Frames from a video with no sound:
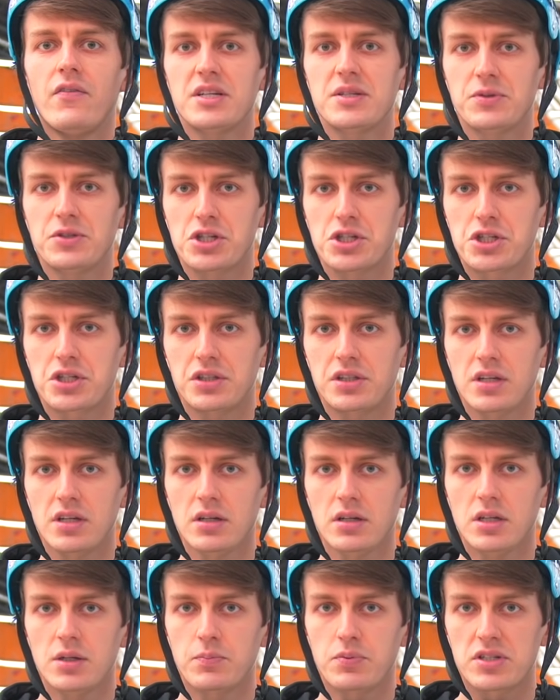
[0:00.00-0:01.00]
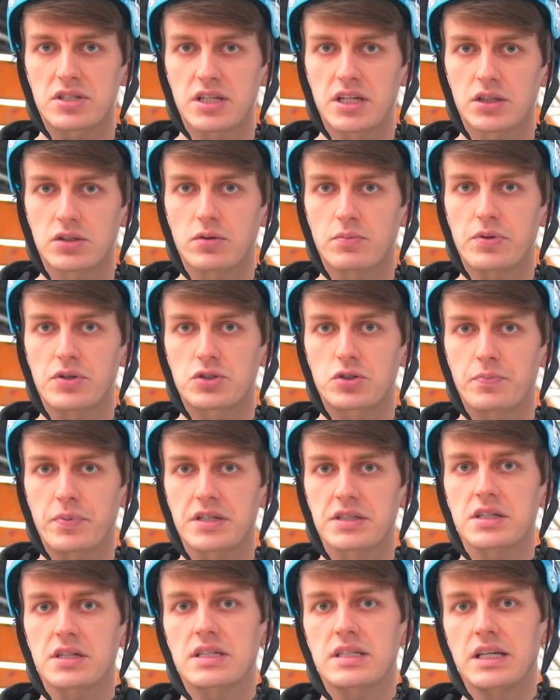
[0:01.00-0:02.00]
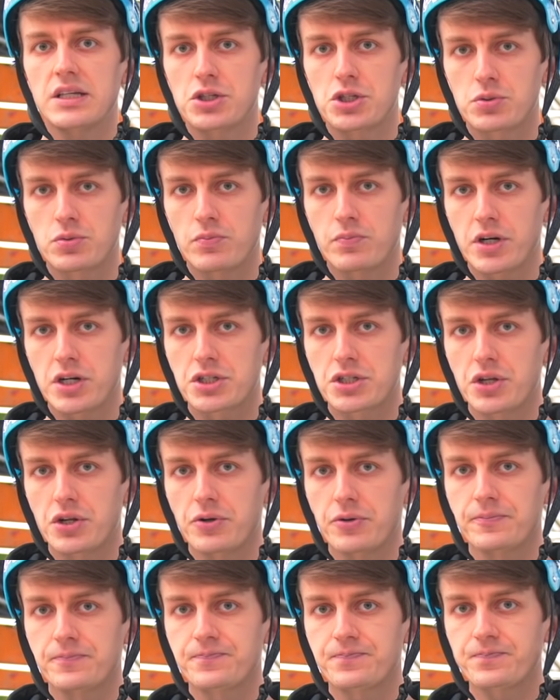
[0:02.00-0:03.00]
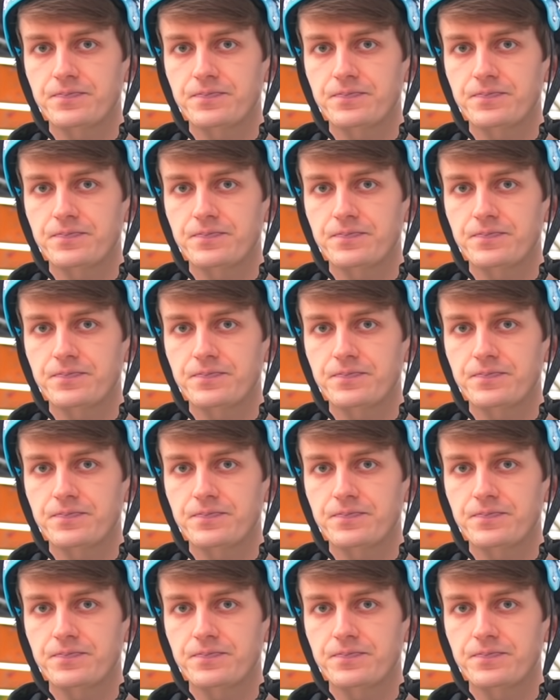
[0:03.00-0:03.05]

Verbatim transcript: Возьмите щитки и после этого приступайте к следующему упражнению.